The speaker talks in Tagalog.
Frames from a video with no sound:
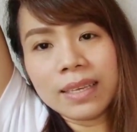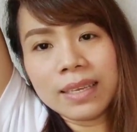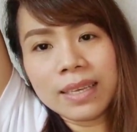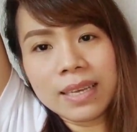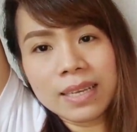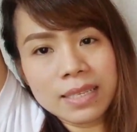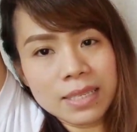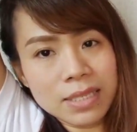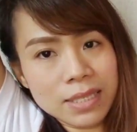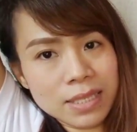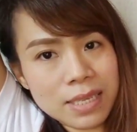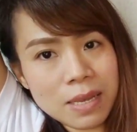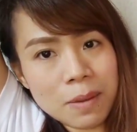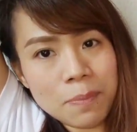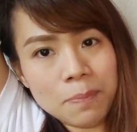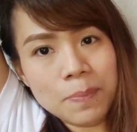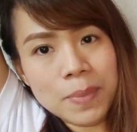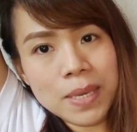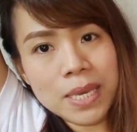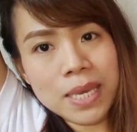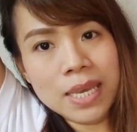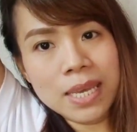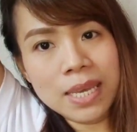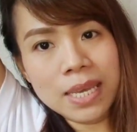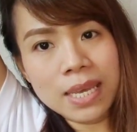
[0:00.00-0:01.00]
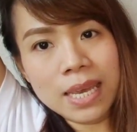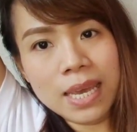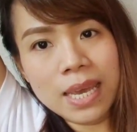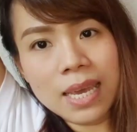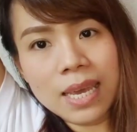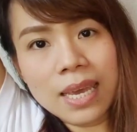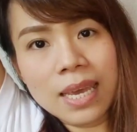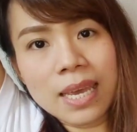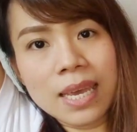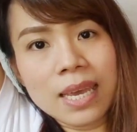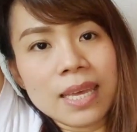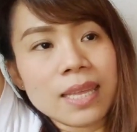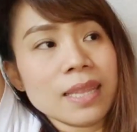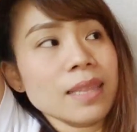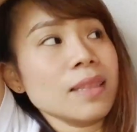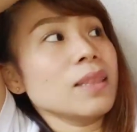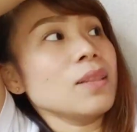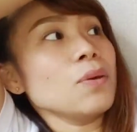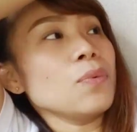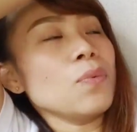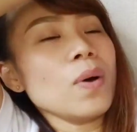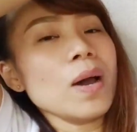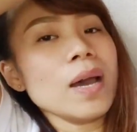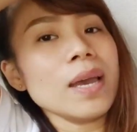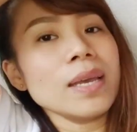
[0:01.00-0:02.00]
Yan siya, pink
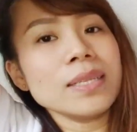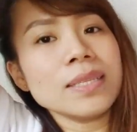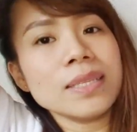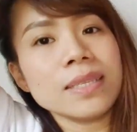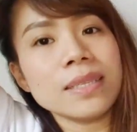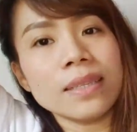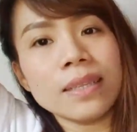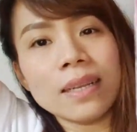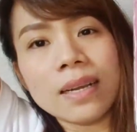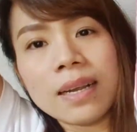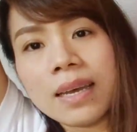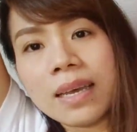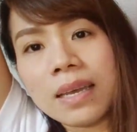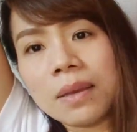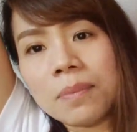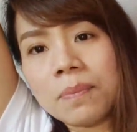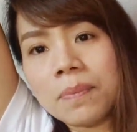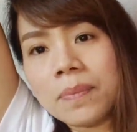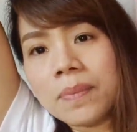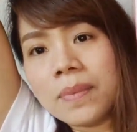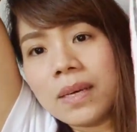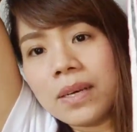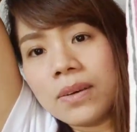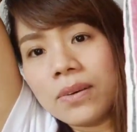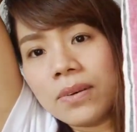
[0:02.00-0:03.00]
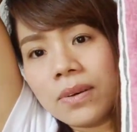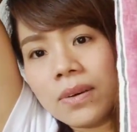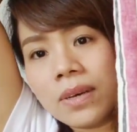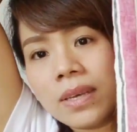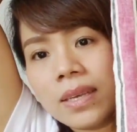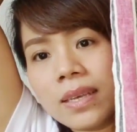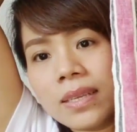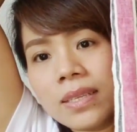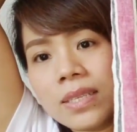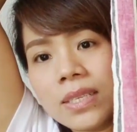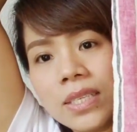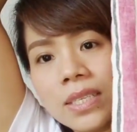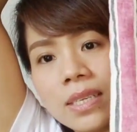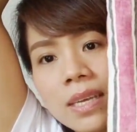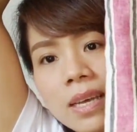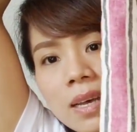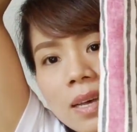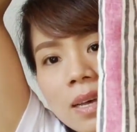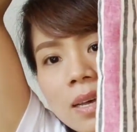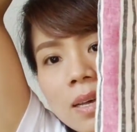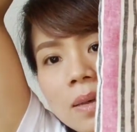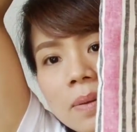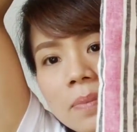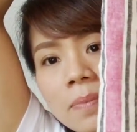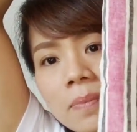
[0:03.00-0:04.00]
and white stripe. So, ayan siya.
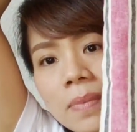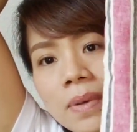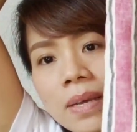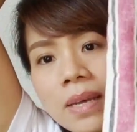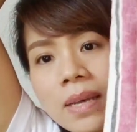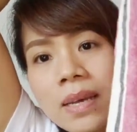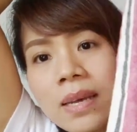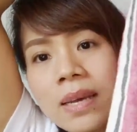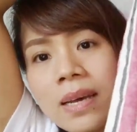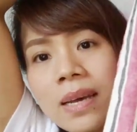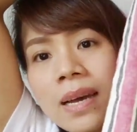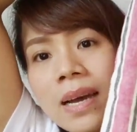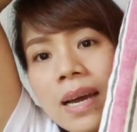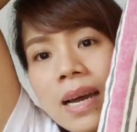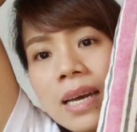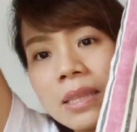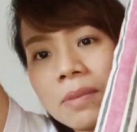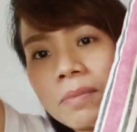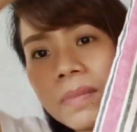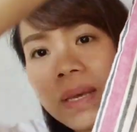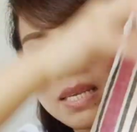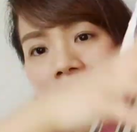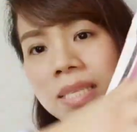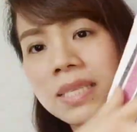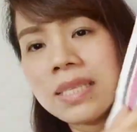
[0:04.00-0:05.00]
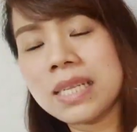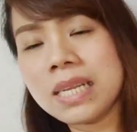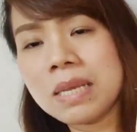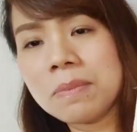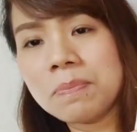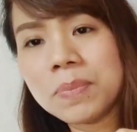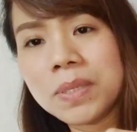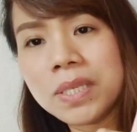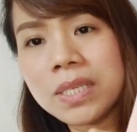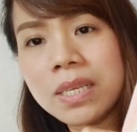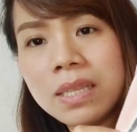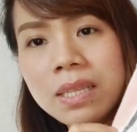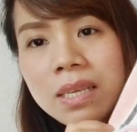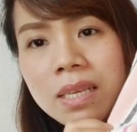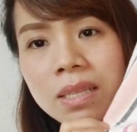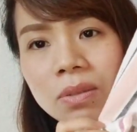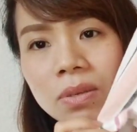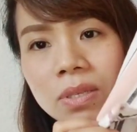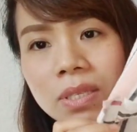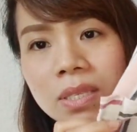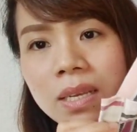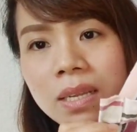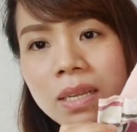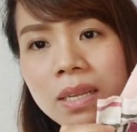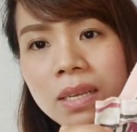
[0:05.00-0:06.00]
At may strip siya
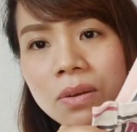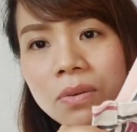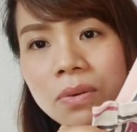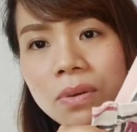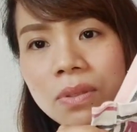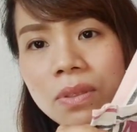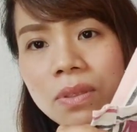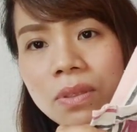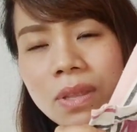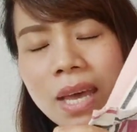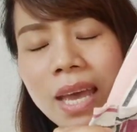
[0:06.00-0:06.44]
dito sa likod.